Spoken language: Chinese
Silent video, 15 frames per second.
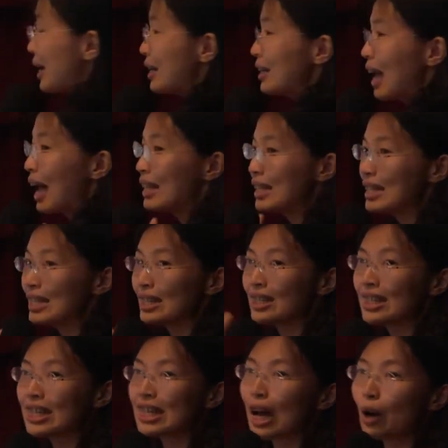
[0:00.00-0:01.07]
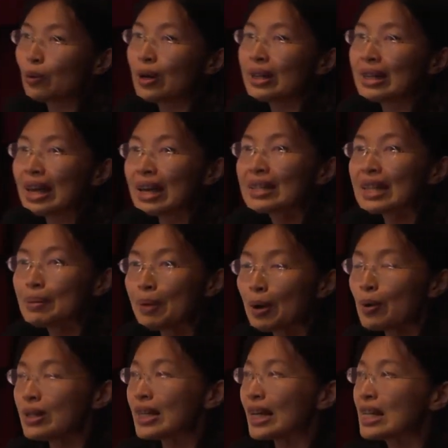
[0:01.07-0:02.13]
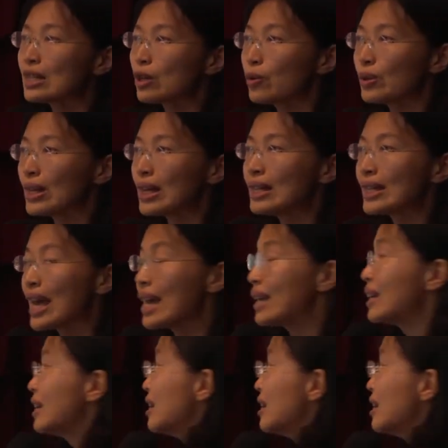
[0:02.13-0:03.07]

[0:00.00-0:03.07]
跟孩子一起讨论，哎，这篇文章的重点在